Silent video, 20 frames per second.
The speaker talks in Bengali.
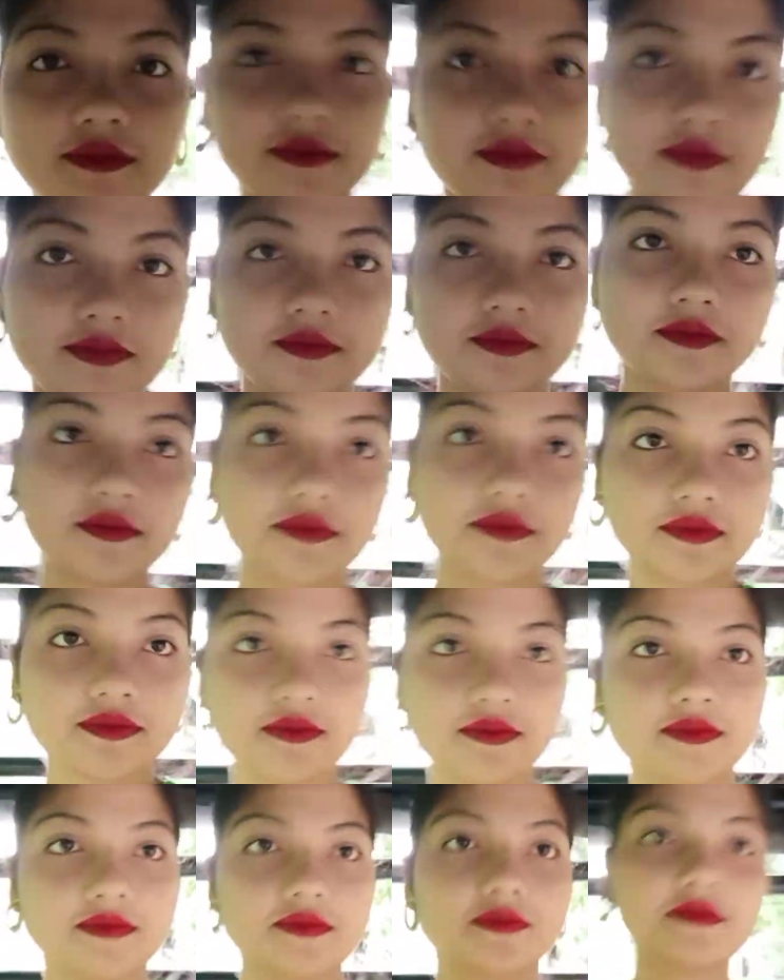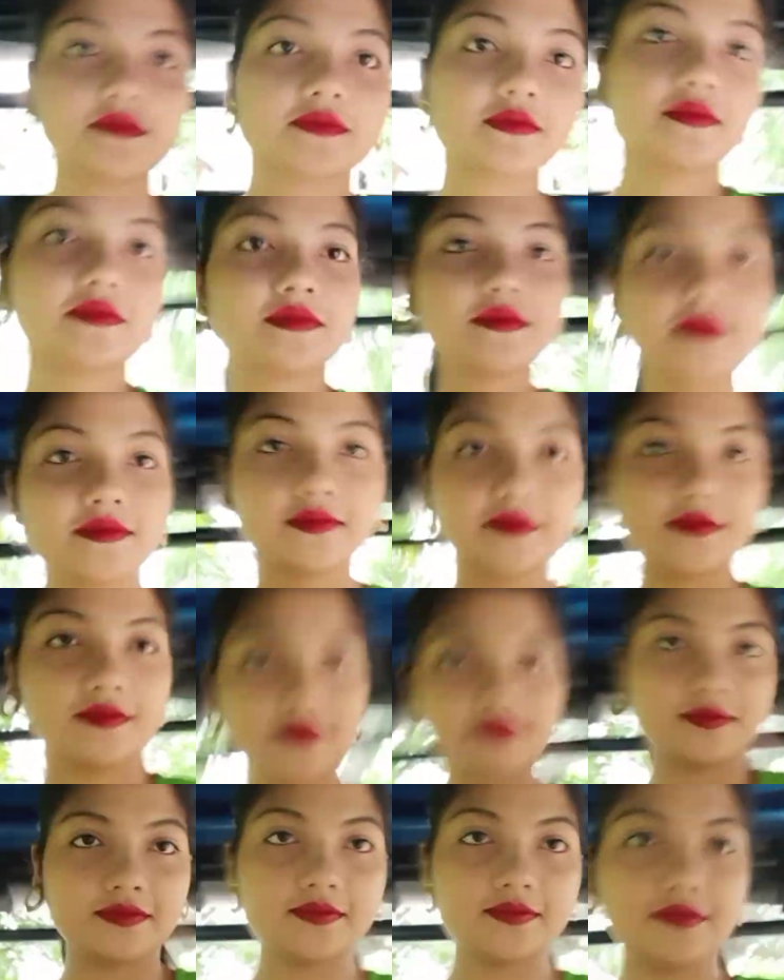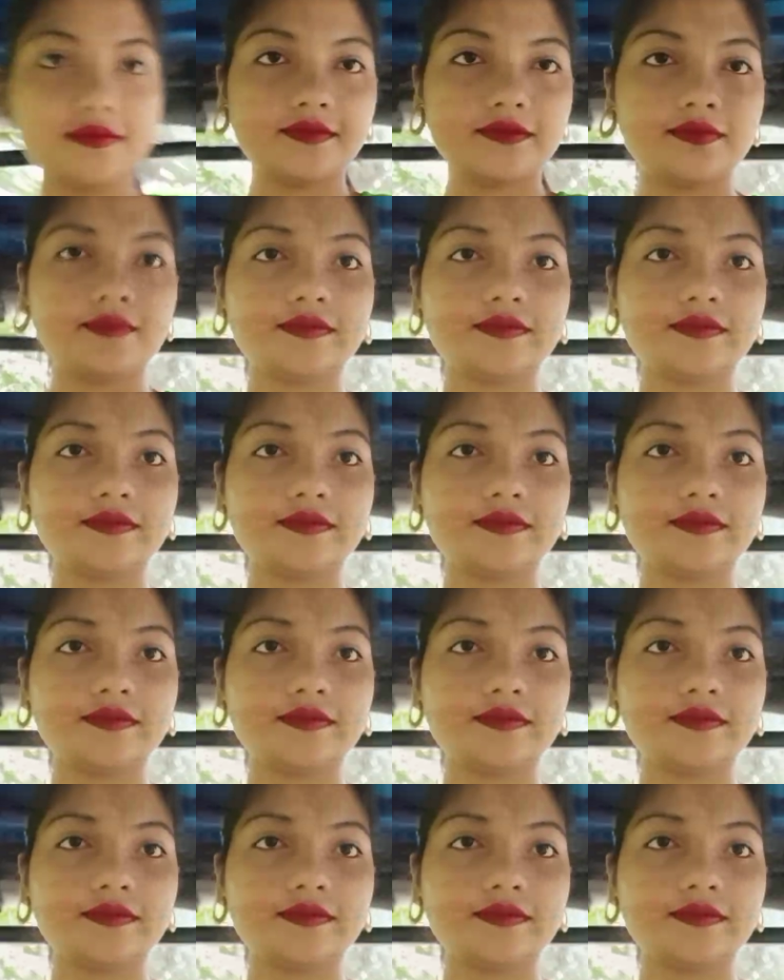তারপর বাসে হয়ে যাব আমরা স্টেশন